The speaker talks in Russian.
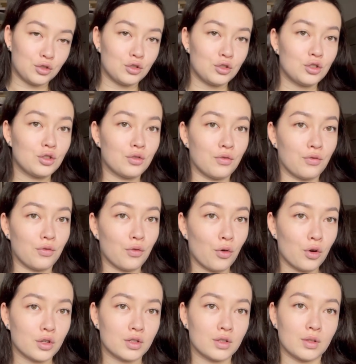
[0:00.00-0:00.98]

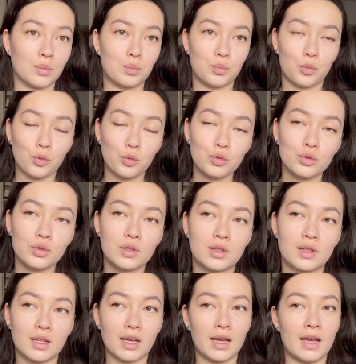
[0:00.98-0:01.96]
Четвертый пункт –
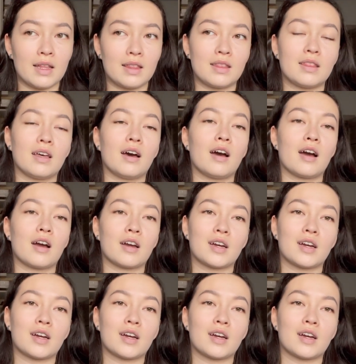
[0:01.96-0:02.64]
это